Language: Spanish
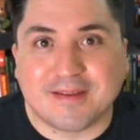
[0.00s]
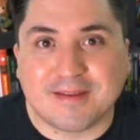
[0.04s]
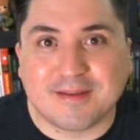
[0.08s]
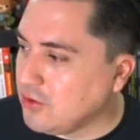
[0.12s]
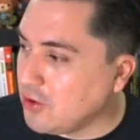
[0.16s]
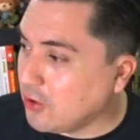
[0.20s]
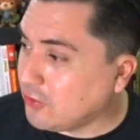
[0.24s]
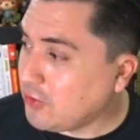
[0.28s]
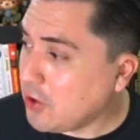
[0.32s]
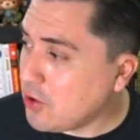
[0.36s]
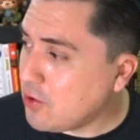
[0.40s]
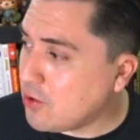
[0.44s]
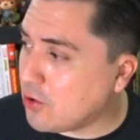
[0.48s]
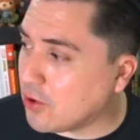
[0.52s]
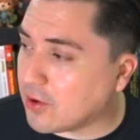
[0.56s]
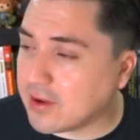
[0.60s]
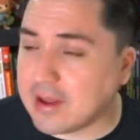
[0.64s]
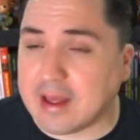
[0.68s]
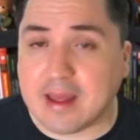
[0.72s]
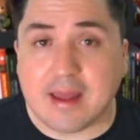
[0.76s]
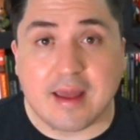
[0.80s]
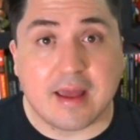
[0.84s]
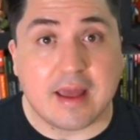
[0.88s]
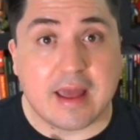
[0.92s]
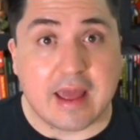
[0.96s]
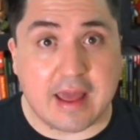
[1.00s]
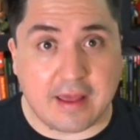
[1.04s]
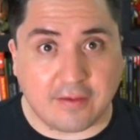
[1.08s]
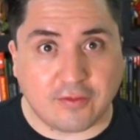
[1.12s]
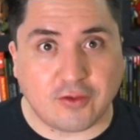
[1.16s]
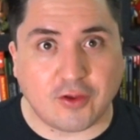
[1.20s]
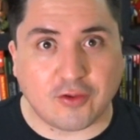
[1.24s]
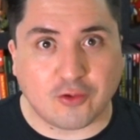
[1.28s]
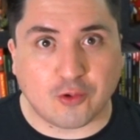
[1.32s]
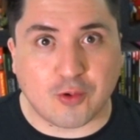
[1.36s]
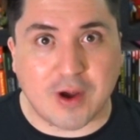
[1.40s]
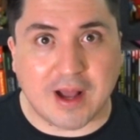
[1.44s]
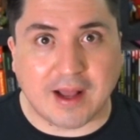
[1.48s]
Yo soy Jorge,
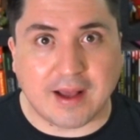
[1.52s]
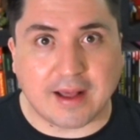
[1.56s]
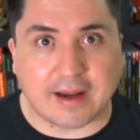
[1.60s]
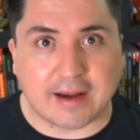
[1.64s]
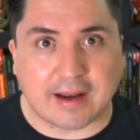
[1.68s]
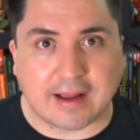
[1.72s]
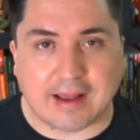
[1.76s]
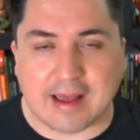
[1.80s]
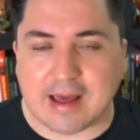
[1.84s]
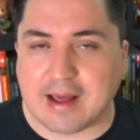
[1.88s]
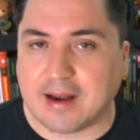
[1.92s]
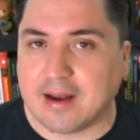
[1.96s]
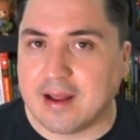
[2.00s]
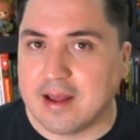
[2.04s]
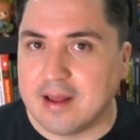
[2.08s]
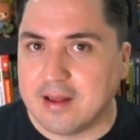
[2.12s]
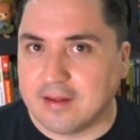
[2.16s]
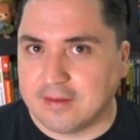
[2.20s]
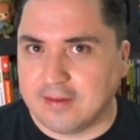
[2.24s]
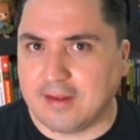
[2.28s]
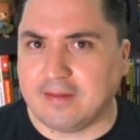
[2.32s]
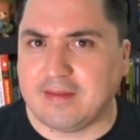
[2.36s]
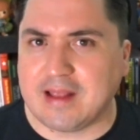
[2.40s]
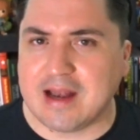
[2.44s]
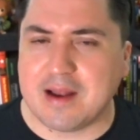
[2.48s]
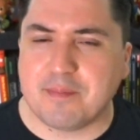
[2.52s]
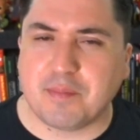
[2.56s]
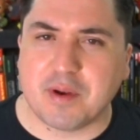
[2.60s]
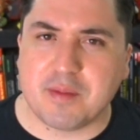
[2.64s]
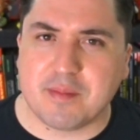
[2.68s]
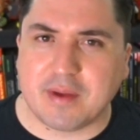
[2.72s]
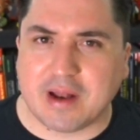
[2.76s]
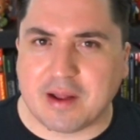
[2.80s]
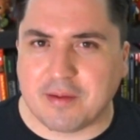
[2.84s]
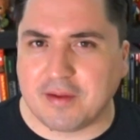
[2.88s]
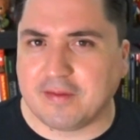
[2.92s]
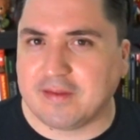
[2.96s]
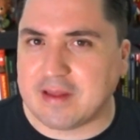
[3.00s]
esto es Cuacarraquear. Si esta es la
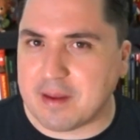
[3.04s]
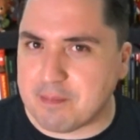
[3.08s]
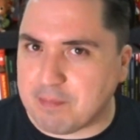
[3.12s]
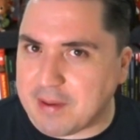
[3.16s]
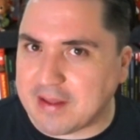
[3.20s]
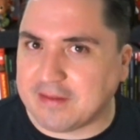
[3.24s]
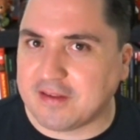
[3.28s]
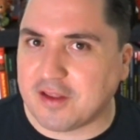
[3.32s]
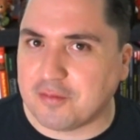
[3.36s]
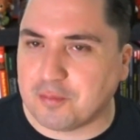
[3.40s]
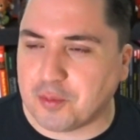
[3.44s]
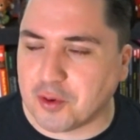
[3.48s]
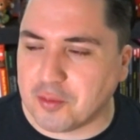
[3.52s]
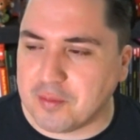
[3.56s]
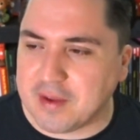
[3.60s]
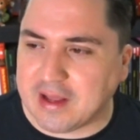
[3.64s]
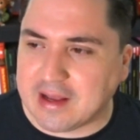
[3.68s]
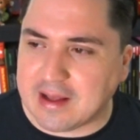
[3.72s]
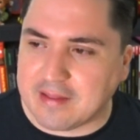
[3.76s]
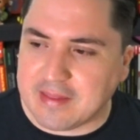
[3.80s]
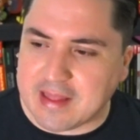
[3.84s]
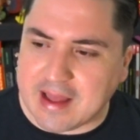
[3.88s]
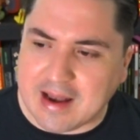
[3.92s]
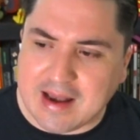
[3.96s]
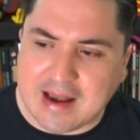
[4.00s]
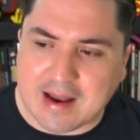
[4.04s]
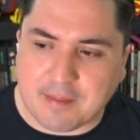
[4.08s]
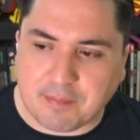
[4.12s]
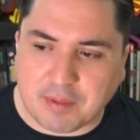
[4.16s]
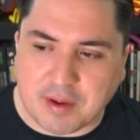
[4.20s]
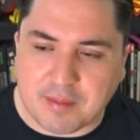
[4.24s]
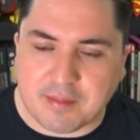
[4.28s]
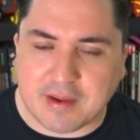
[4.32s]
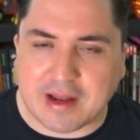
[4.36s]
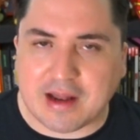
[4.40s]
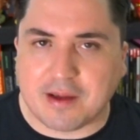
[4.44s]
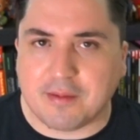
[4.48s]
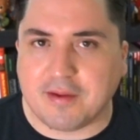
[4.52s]
primera vez que pasas por mi canal, la
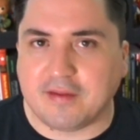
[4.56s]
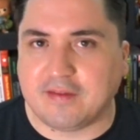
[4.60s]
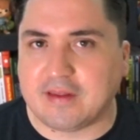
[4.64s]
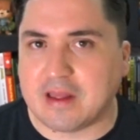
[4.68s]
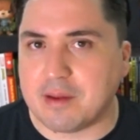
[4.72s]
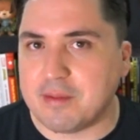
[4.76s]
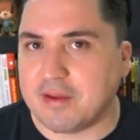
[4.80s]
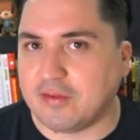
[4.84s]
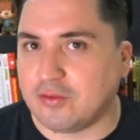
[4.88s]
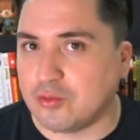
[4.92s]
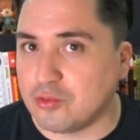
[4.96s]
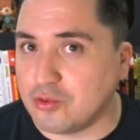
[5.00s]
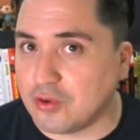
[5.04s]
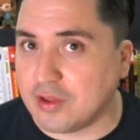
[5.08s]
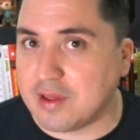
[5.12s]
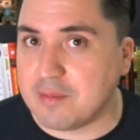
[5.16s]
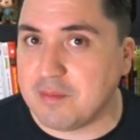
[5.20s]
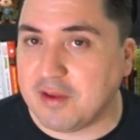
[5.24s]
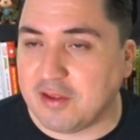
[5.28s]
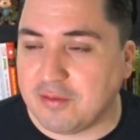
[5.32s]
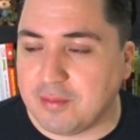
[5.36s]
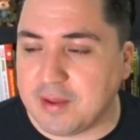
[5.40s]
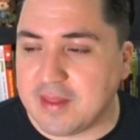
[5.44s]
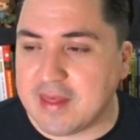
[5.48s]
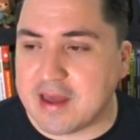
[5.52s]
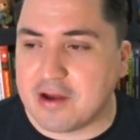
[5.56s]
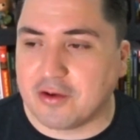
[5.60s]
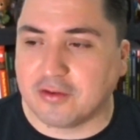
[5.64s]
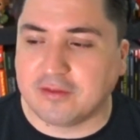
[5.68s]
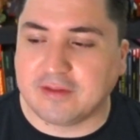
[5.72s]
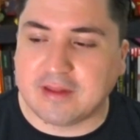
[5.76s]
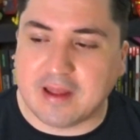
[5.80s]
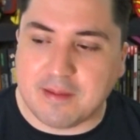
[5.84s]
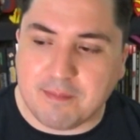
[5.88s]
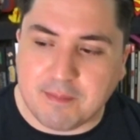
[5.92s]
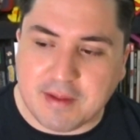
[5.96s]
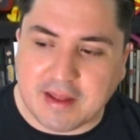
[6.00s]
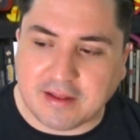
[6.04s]
primera vez que ves uno de mis videos,
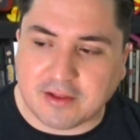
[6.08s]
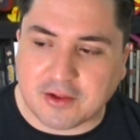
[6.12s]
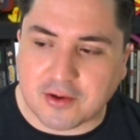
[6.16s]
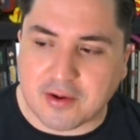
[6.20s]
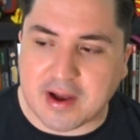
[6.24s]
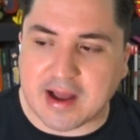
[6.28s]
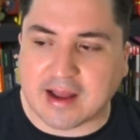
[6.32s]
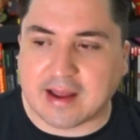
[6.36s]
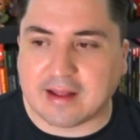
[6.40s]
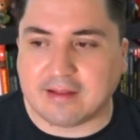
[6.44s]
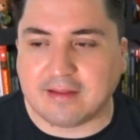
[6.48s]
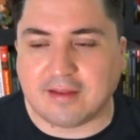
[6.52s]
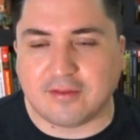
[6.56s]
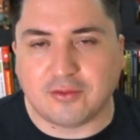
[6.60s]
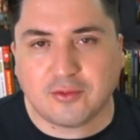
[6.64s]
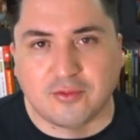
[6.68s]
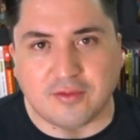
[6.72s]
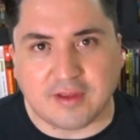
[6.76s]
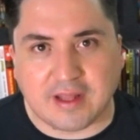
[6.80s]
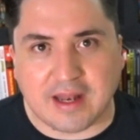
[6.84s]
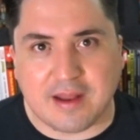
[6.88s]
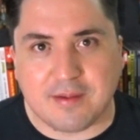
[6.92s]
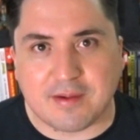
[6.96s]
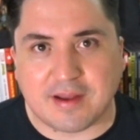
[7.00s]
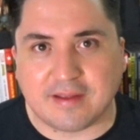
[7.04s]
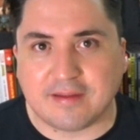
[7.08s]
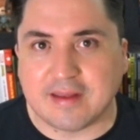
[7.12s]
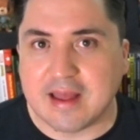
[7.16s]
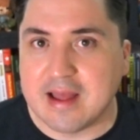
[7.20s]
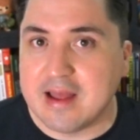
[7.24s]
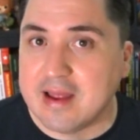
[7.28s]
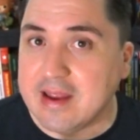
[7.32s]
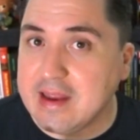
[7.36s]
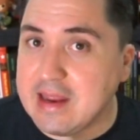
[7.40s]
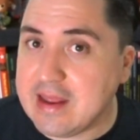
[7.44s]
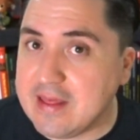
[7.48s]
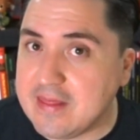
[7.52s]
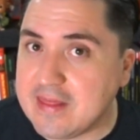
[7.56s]
te invito a que te suscribas
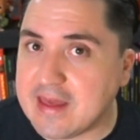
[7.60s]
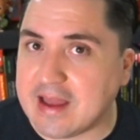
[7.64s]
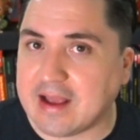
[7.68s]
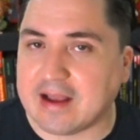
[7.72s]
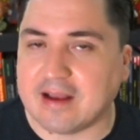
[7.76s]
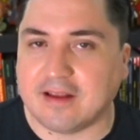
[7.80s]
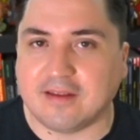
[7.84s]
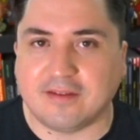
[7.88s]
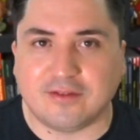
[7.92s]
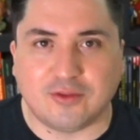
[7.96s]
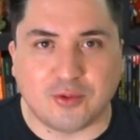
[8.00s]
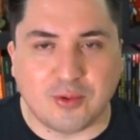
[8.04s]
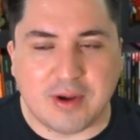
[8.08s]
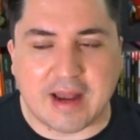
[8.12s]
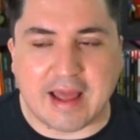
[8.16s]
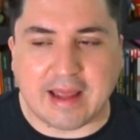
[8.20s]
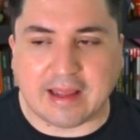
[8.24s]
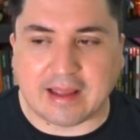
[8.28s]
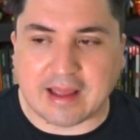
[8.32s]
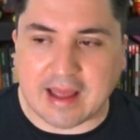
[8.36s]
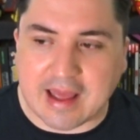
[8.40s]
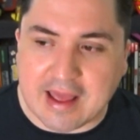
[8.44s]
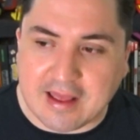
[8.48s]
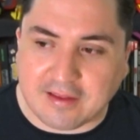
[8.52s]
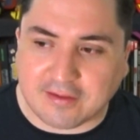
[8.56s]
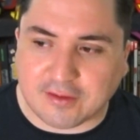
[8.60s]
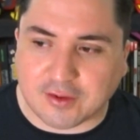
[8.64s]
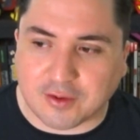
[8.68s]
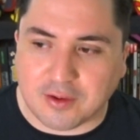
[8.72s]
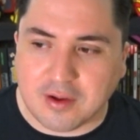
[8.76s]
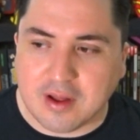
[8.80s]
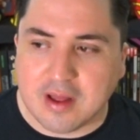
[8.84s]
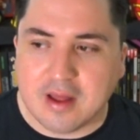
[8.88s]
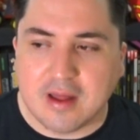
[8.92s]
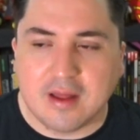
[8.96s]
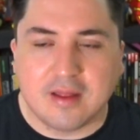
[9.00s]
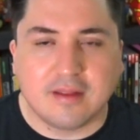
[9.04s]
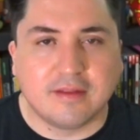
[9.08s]
y dejes tu like. Eso
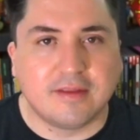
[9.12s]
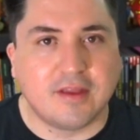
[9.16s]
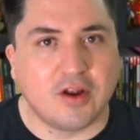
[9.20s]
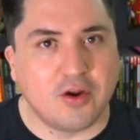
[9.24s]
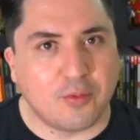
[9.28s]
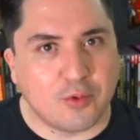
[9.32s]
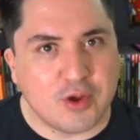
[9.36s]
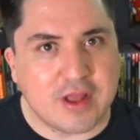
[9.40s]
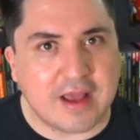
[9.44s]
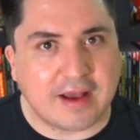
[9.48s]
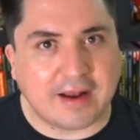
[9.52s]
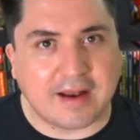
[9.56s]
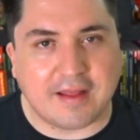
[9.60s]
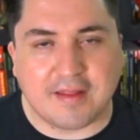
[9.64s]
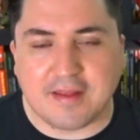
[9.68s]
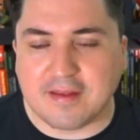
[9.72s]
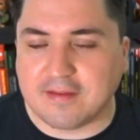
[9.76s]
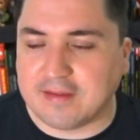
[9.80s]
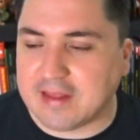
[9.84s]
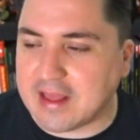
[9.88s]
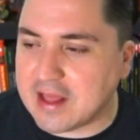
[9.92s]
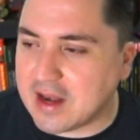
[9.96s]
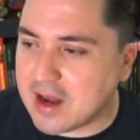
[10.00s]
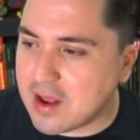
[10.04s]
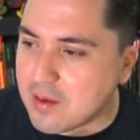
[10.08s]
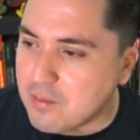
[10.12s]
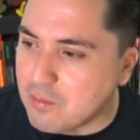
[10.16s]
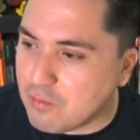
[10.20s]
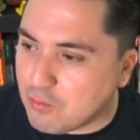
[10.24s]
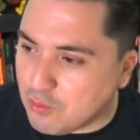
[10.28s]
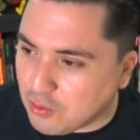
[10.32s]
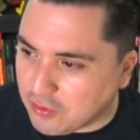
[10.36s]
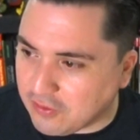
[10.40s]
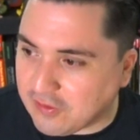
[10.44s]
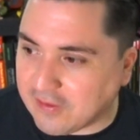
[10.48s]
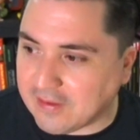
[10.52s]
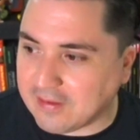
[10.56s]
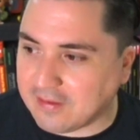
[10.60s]
te lo voy a agradecer
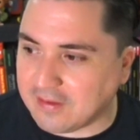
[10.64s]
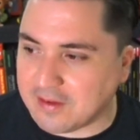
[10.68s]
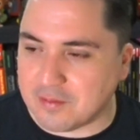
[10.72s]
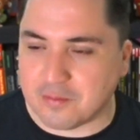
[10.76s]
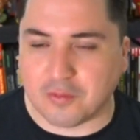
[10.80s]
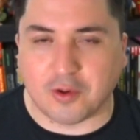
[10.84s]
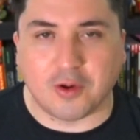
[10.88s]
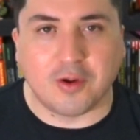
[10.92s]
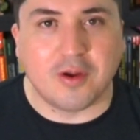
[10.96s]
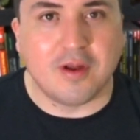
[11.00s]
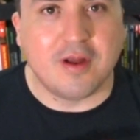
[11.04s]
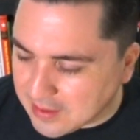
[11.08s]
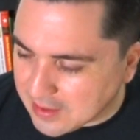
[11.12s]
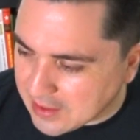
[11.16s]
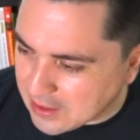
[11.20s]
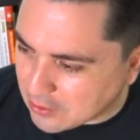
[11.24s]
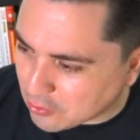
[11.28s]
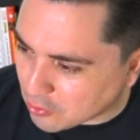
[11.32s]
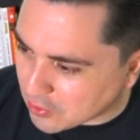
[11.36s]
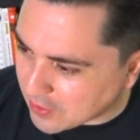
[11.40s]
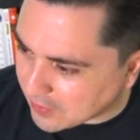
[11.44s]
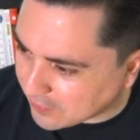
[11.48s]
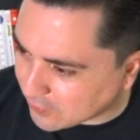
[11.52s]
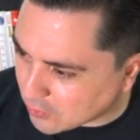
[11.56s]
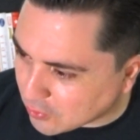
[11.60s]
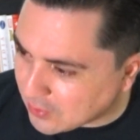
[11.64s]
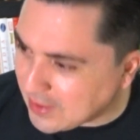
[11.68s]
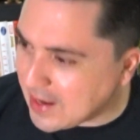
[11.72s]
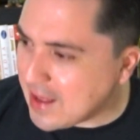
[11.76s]
muchísimo. Y con esto